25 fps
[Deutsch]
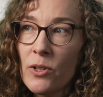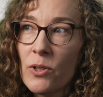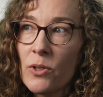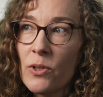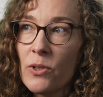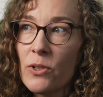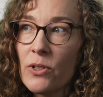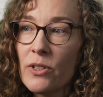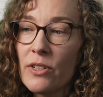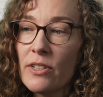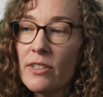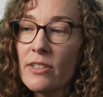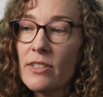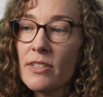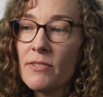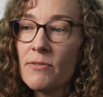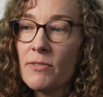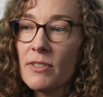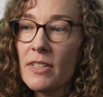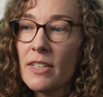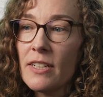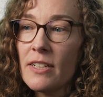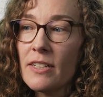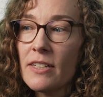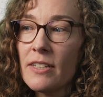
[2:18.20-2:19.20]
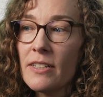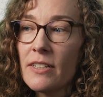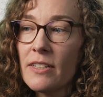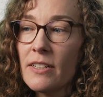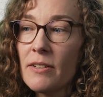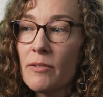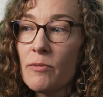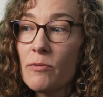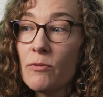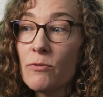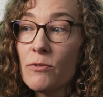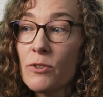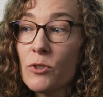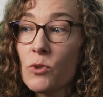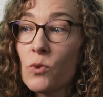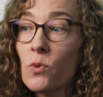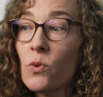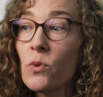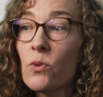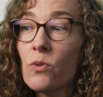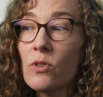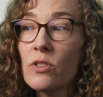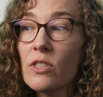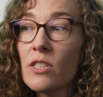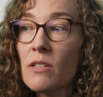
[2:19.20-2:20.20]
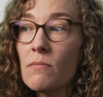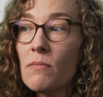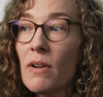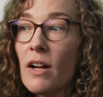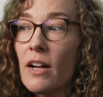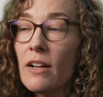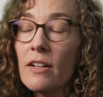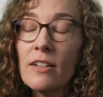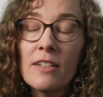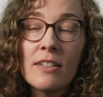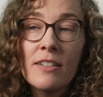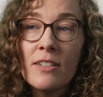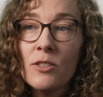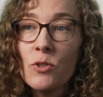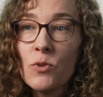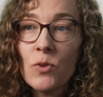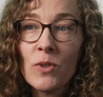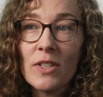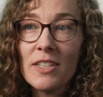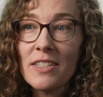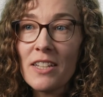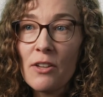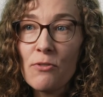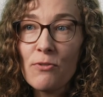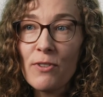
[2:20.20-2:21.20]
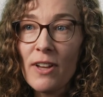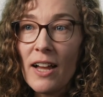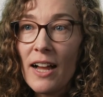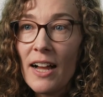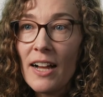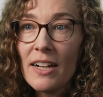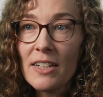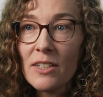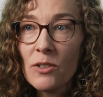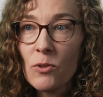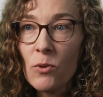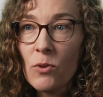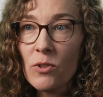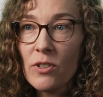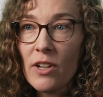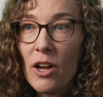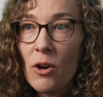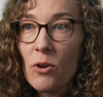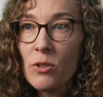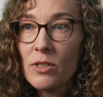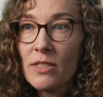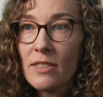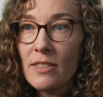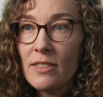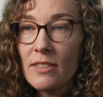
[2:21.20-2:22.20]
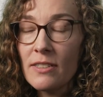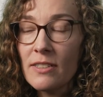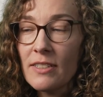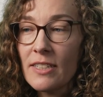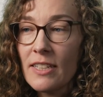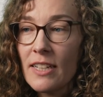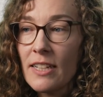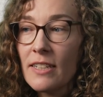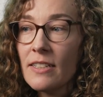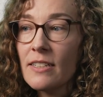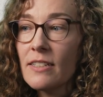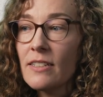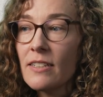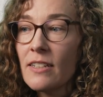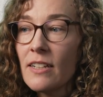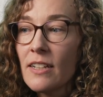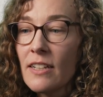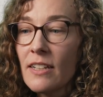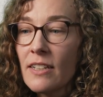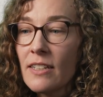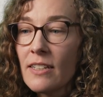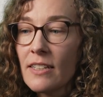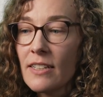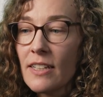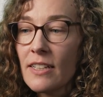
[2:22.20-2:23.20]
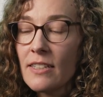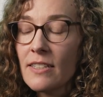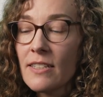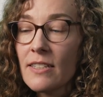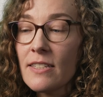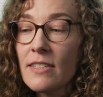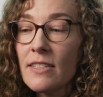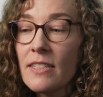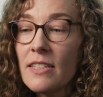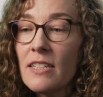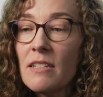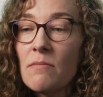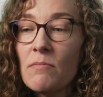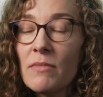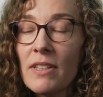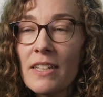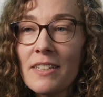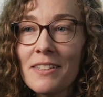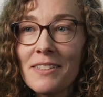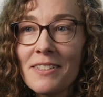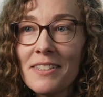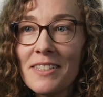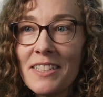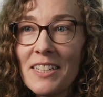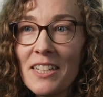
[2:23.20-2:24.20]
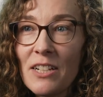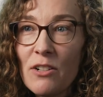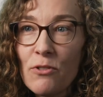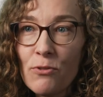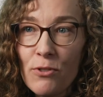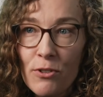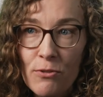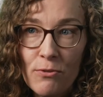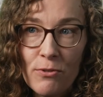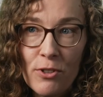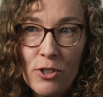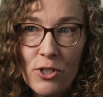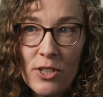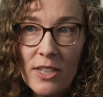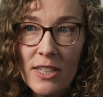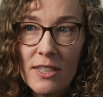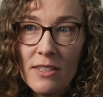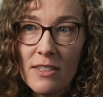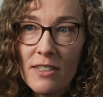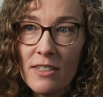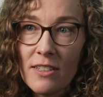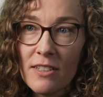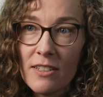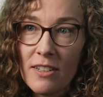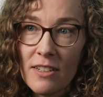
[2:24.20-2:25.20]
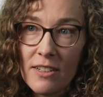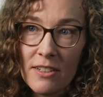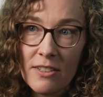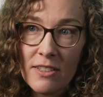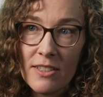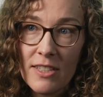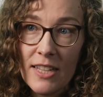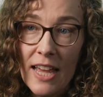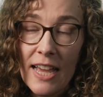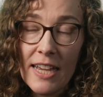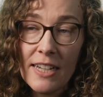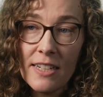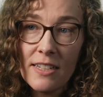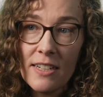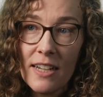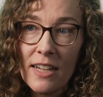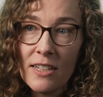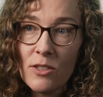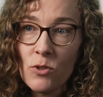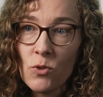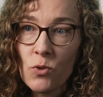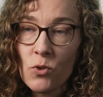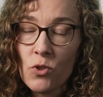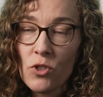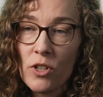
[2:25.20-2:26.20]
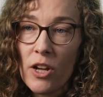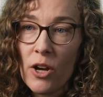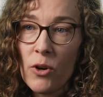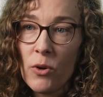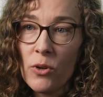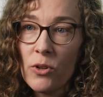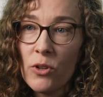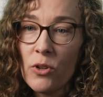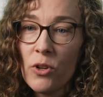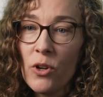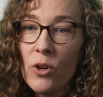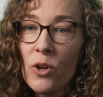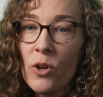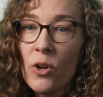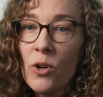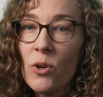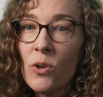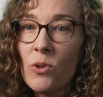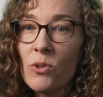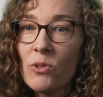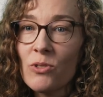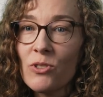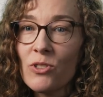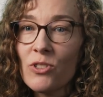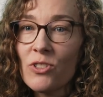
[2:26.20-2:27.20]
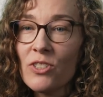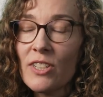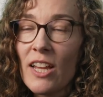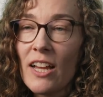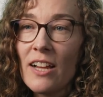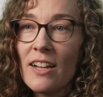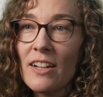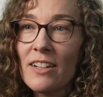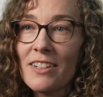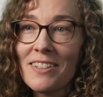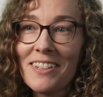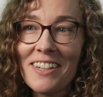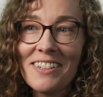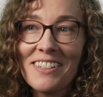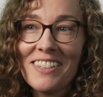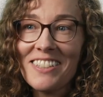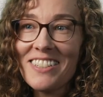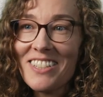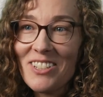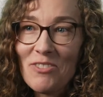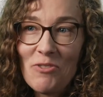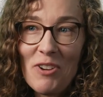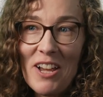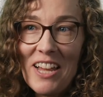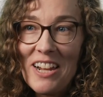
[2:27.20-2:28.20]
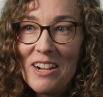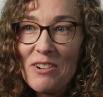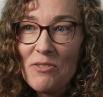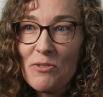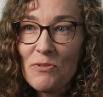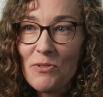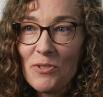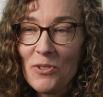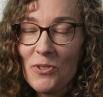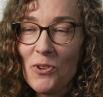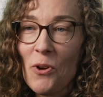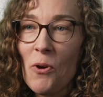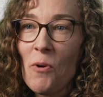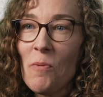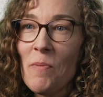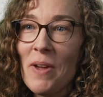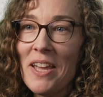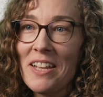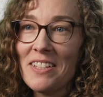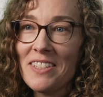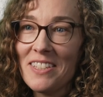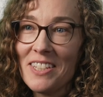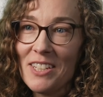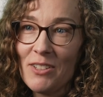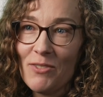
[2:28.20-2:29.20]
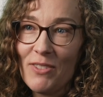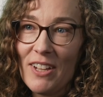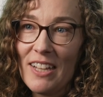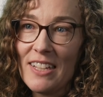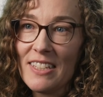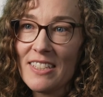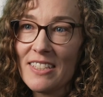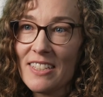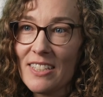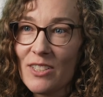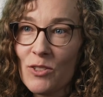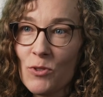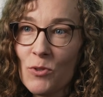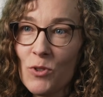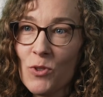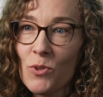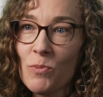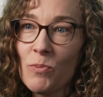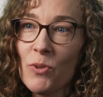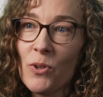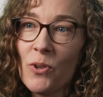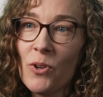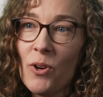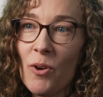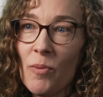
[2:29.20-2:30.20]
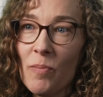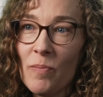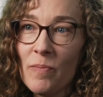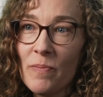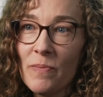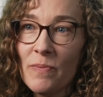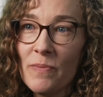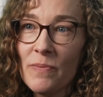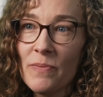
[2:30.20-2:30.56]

und wir ähm, versuchen uns immer zu hinterfragen und auch jeden, jedes Team, jeden Deal von verschiedenen äh, Seiten anzuschauen. Und da kann das nur helfen, noch mehr Sichtweisen dazu zu bekommen.